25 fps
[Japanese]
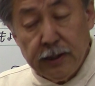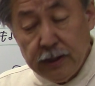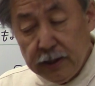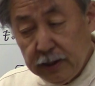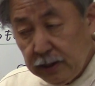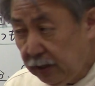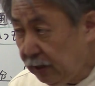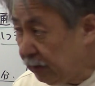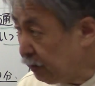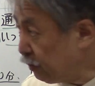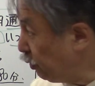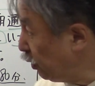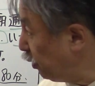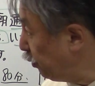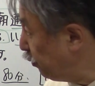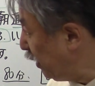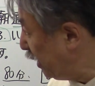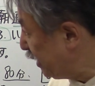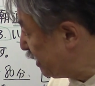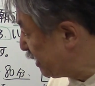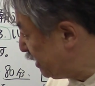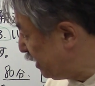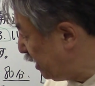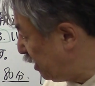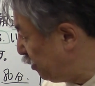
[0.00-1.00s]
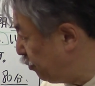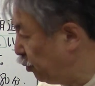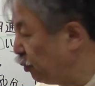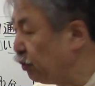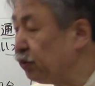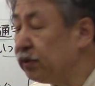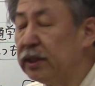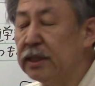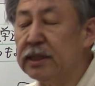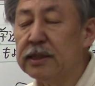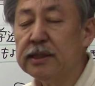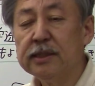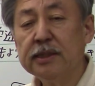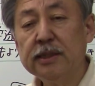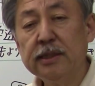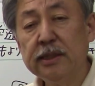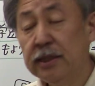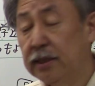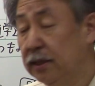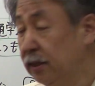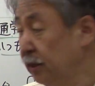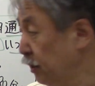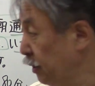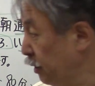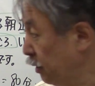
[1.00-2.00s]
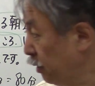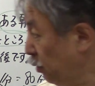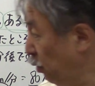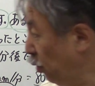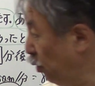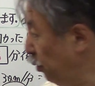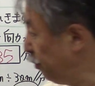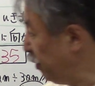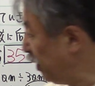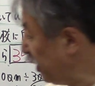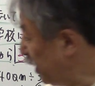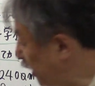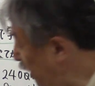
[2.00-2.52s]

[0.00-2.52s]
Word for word: えー、これは忘れ物です。こう、まあ、